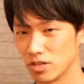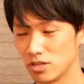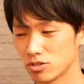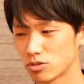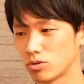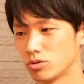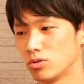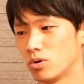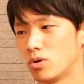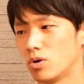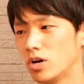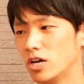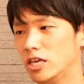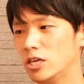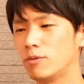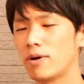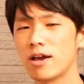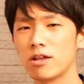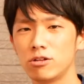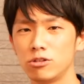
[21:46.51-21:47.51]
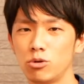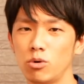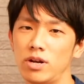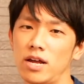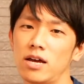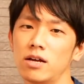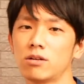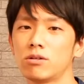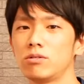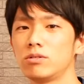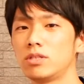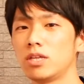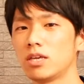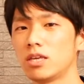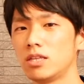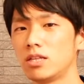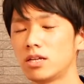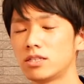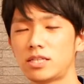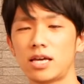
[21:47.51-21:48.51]
そのいわゆるドラッグ
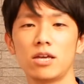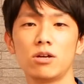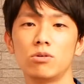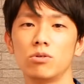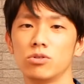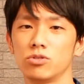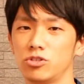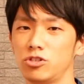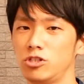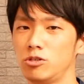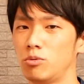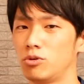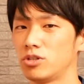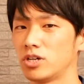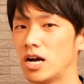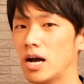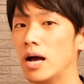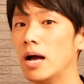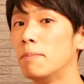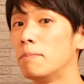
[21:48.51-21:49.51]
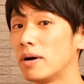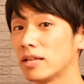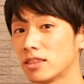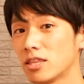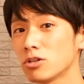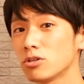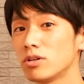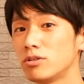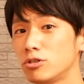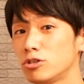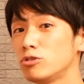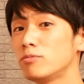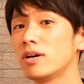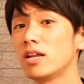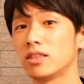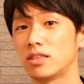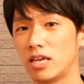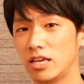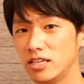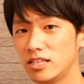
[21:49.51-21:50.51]
的な作用をするものが全く含ま
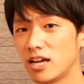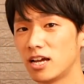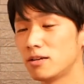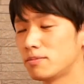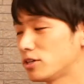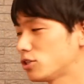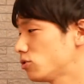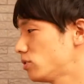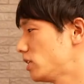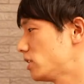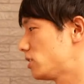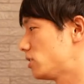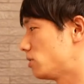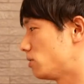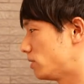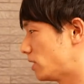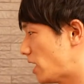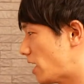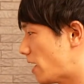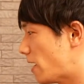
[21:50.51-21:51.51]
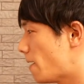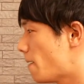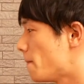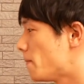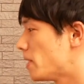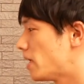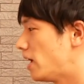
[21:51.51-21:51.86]
れていない場所ですので、